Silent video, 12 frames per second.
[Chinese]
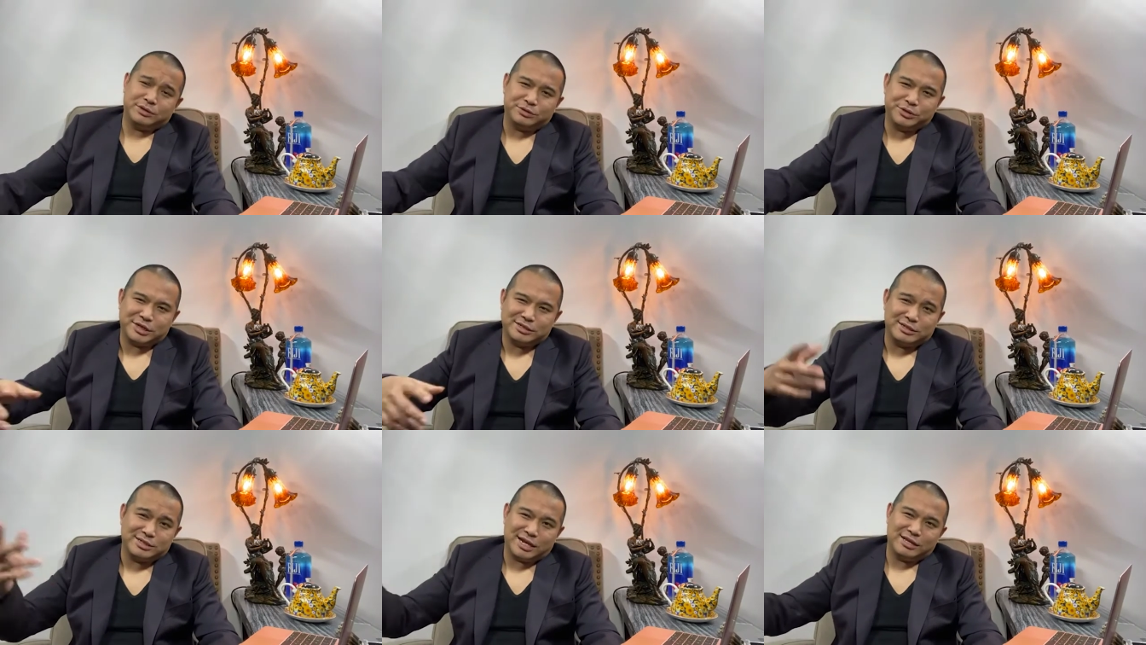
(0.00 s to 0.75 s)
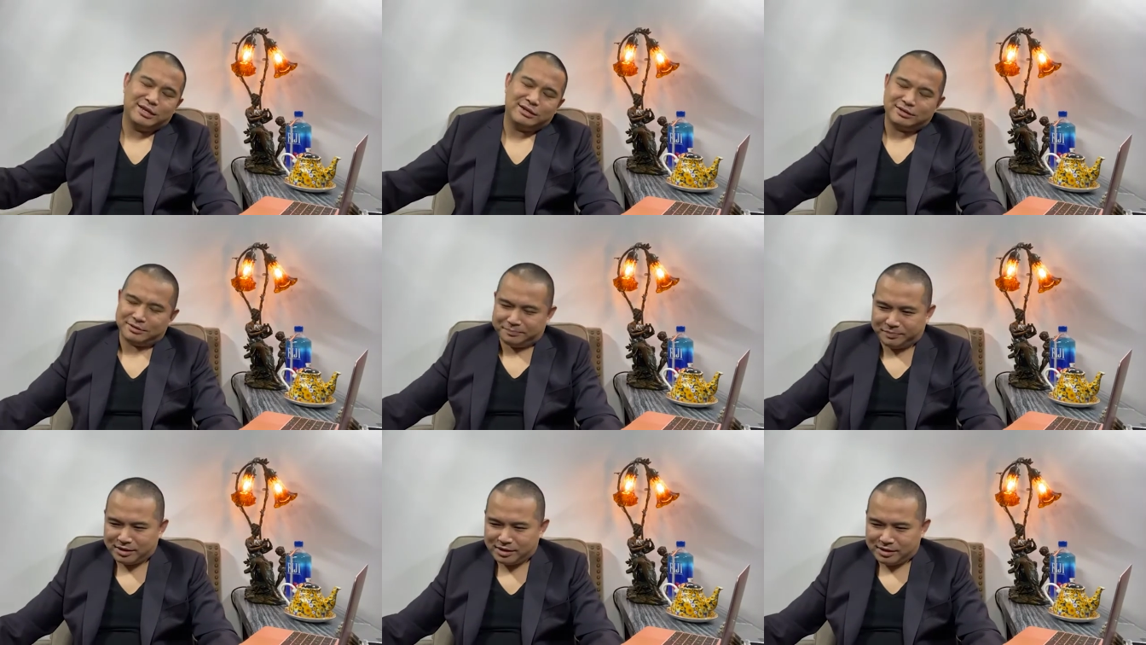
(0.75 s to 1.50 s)
我就选择在那个
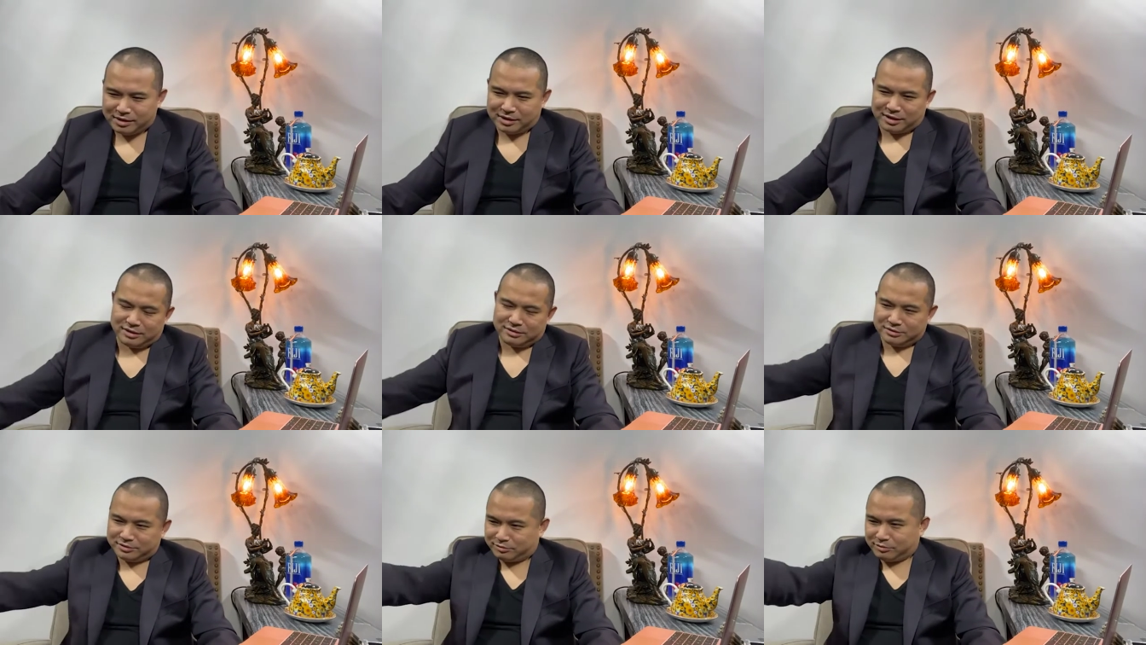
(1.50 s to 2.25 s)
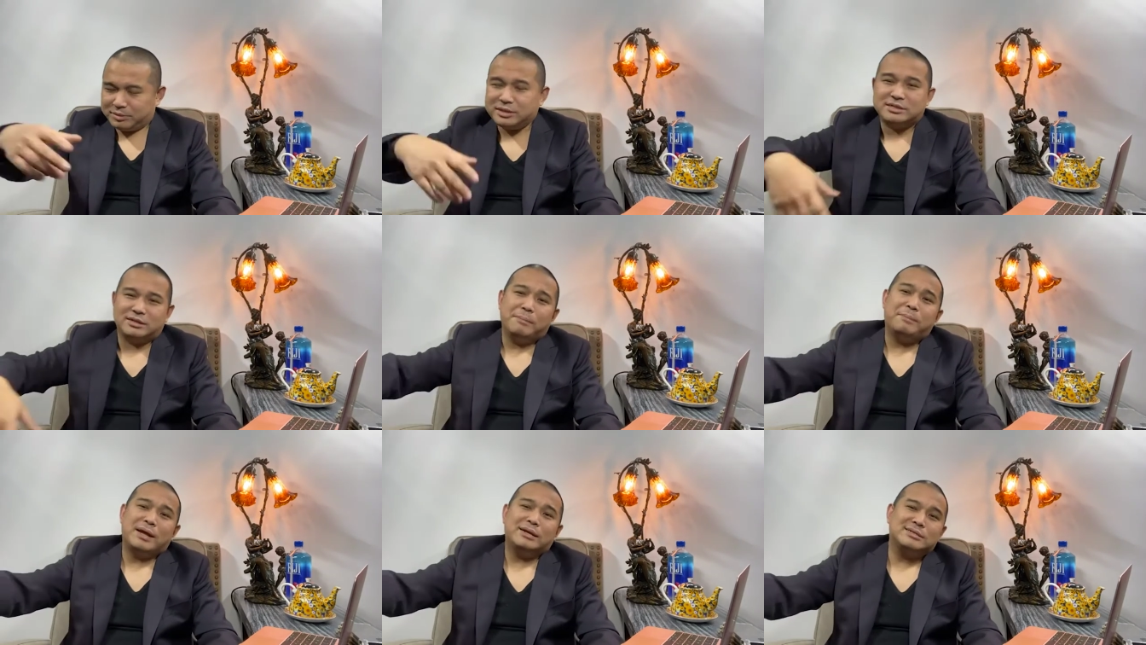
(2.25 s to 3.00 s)
啊，我们只一
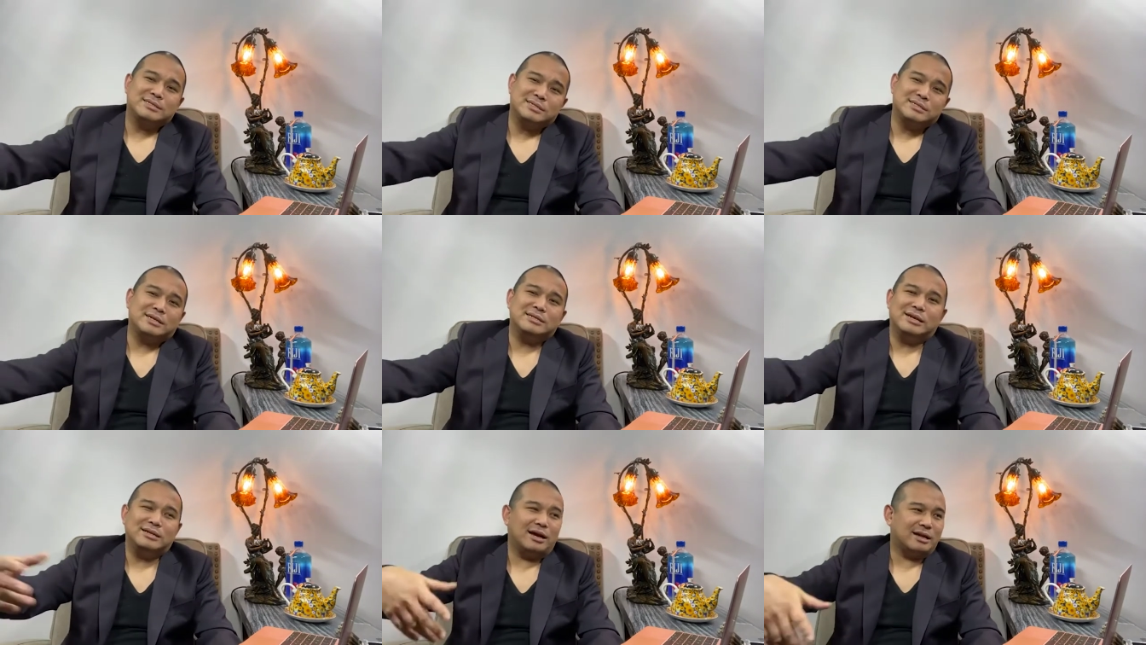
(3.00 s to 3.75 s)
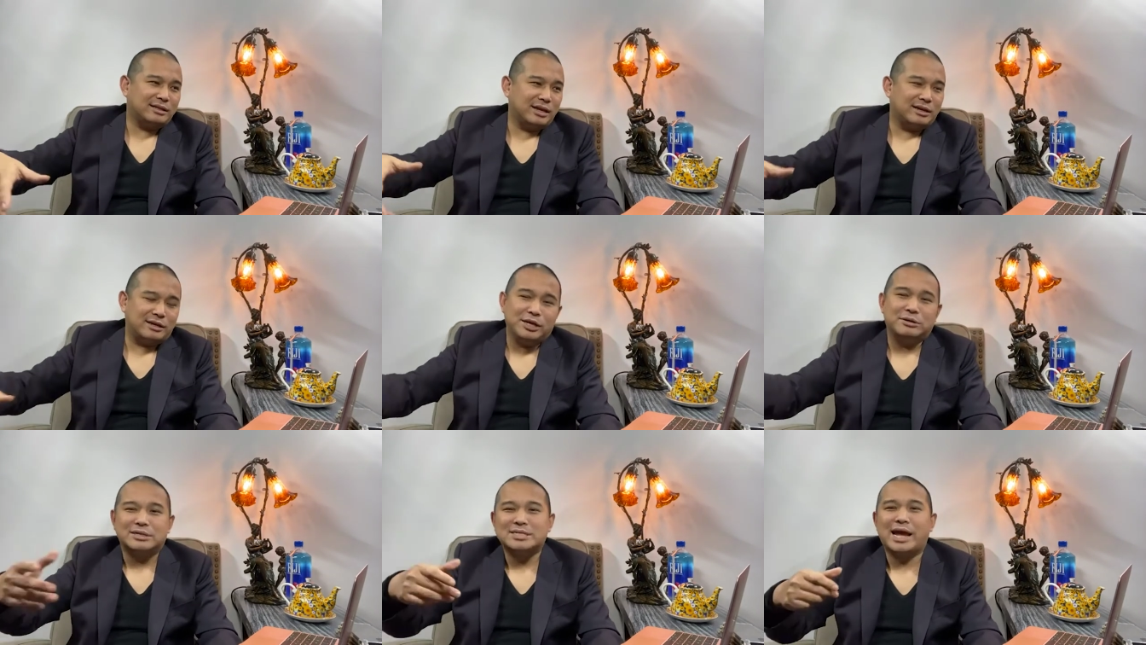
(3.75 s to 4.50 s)
般呢四个人啊点个
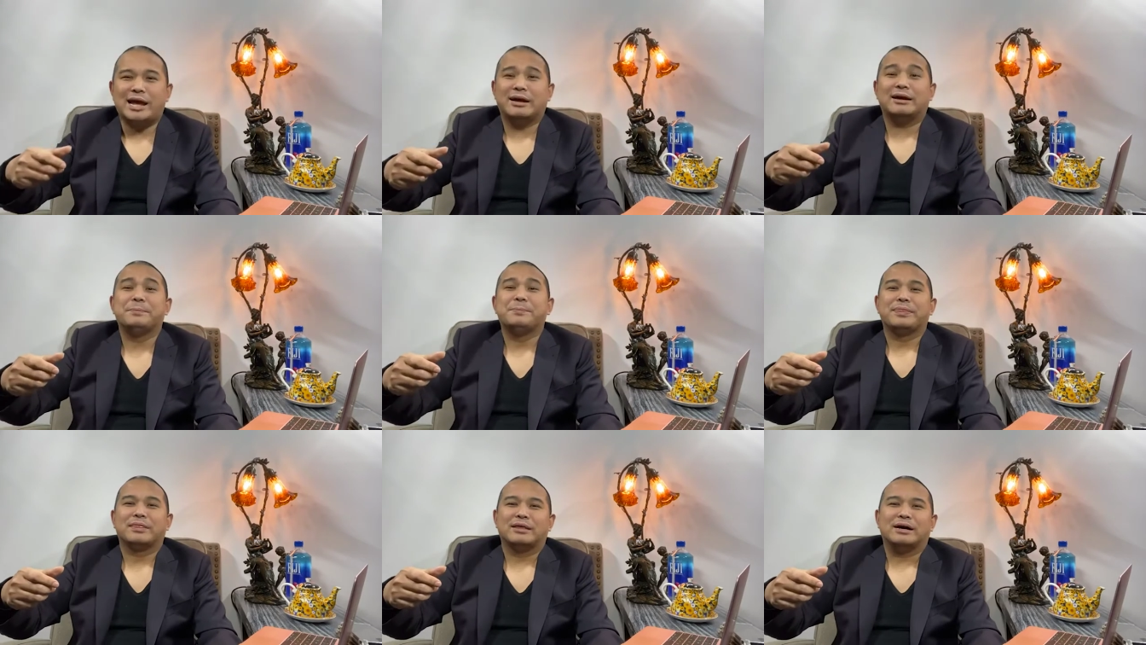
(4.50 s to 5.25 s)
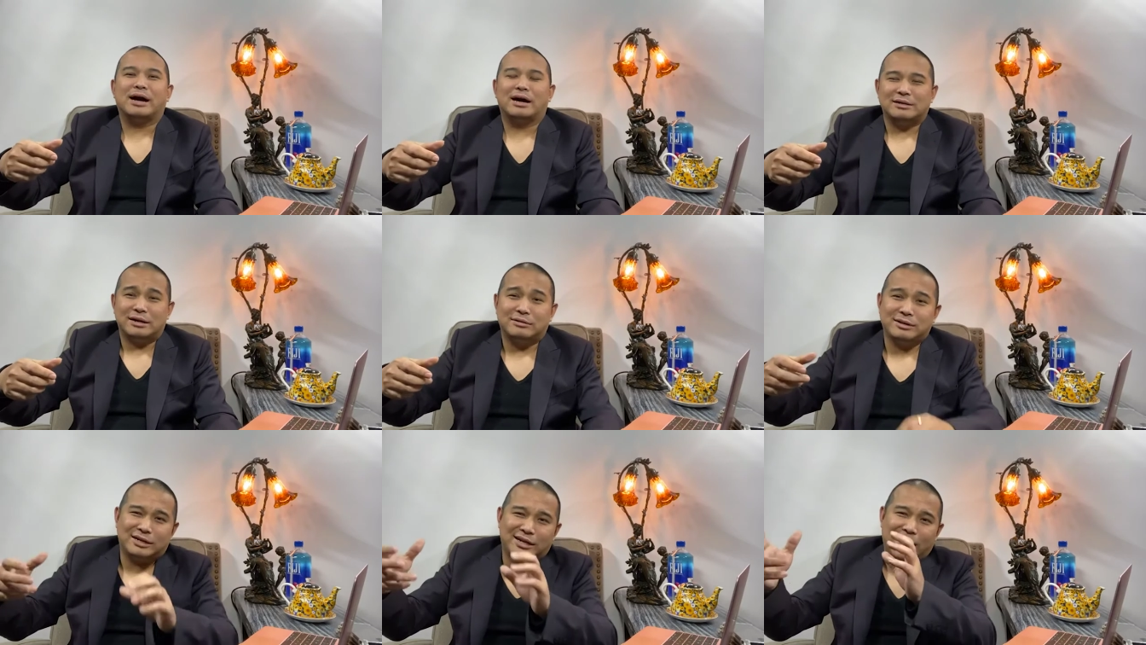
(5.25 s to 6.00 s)
六个菜啊，然
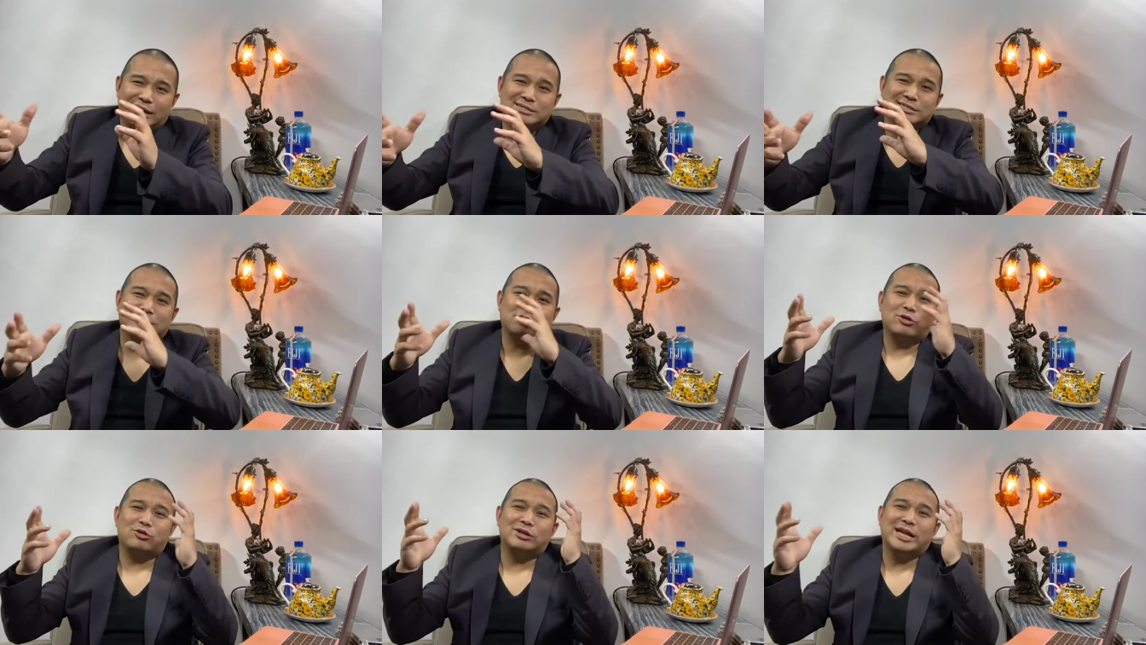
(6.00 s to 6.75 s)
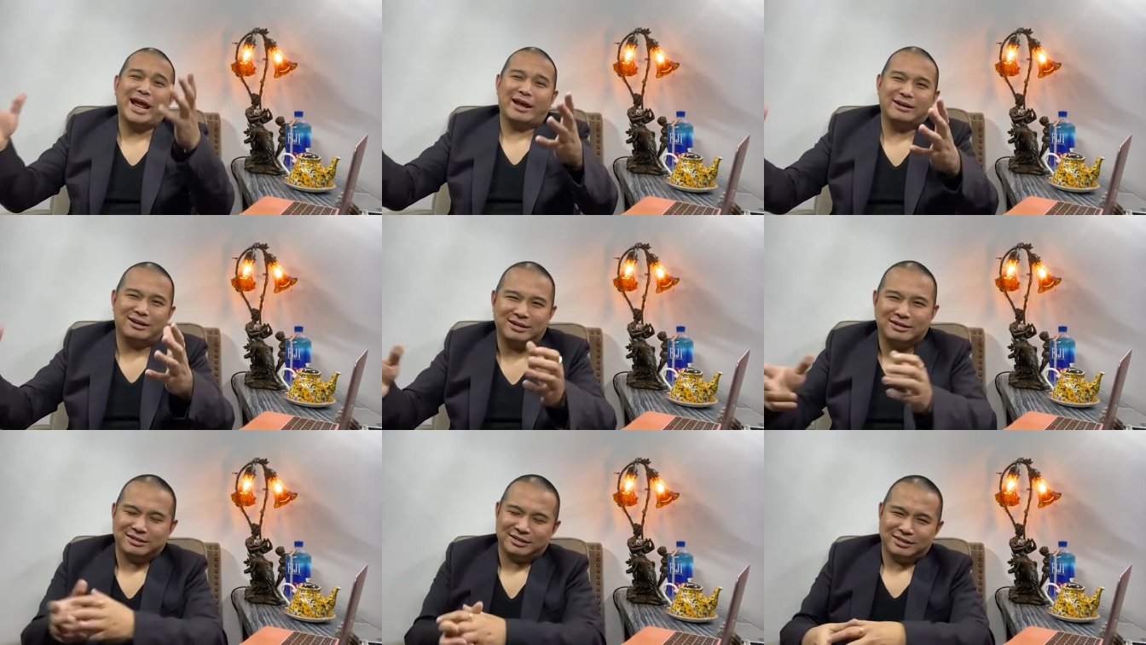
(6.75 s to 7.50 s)
后呢来个四个 coconut
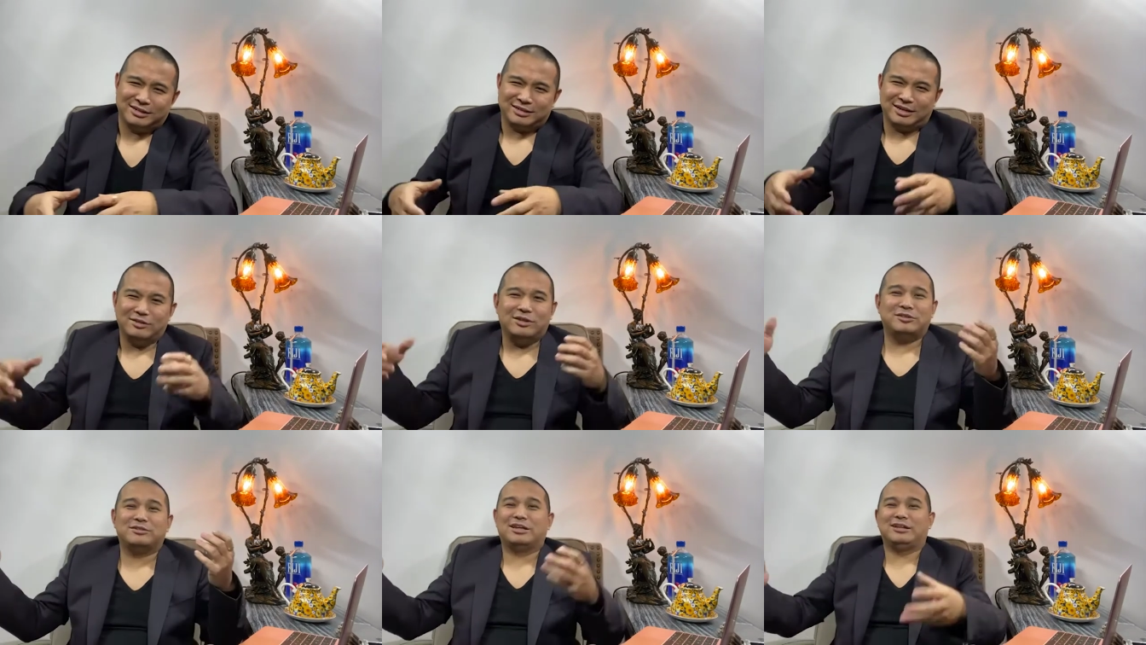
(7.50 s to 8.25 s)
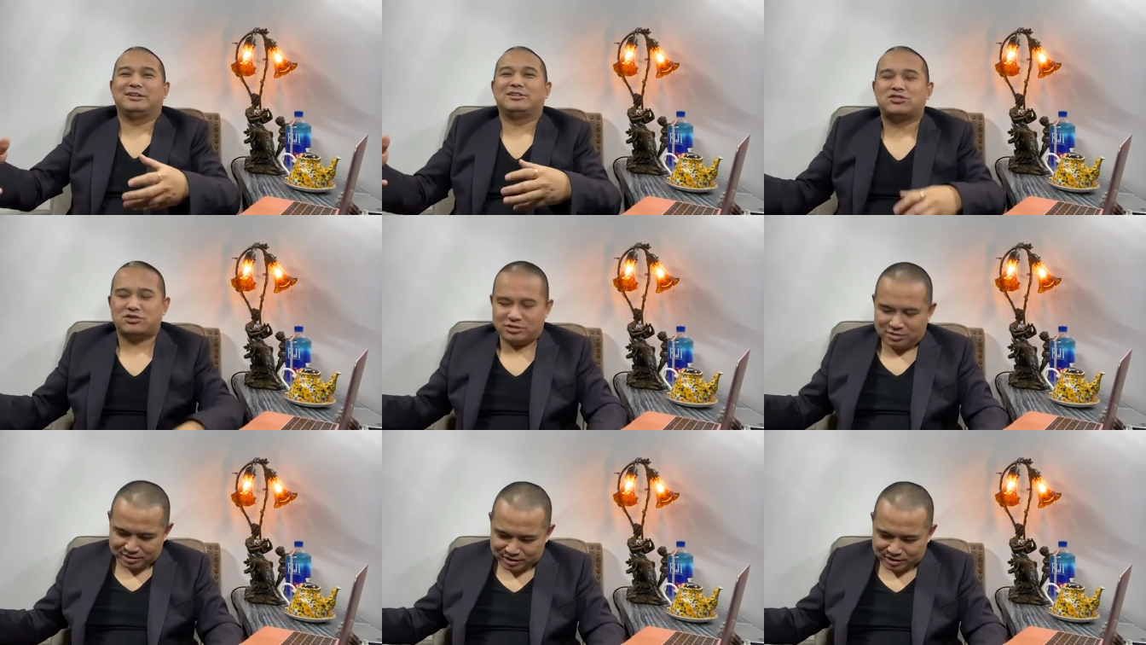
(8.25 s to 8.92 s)
啊，然后呢就在那里吃。